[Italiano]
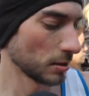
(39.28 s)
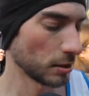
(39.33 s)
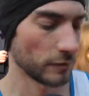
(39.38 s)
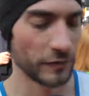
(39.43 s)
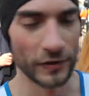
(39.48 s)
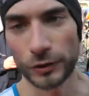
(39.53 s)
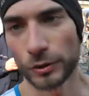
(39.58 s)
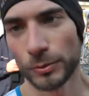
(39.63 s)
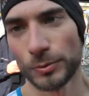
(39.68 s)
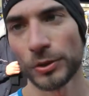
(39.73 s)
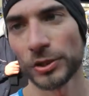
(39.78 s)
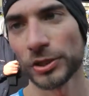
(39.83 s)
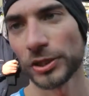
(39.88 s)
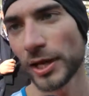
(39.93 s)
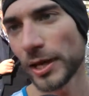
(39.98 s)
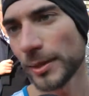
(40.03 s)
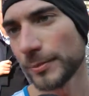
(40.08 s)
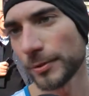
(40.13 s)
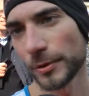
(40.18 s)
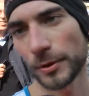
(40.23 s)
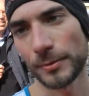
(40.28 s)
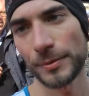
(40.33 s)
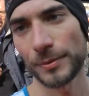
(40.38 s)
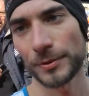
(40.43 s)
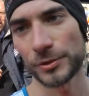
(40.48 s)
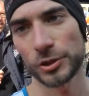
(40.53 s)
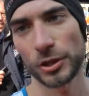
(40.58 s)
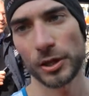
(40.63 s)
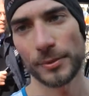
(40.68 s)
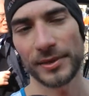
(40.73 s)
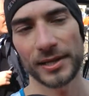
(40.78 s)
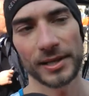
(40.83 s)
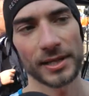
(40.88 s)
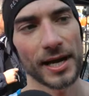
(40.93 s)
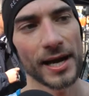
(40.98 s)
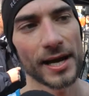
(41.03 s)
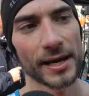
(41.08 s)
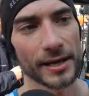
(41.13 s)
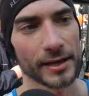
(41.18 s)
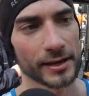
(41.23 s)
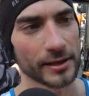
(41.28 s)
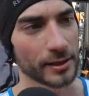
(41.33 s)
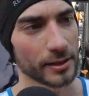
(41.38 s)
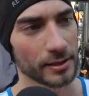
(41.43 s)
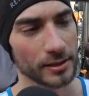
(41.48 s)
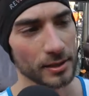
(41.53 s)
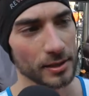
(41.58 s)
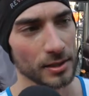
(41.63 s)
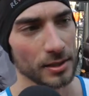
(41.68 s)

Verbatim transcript: fatto un buon tempo, non mi posso lamentare anche.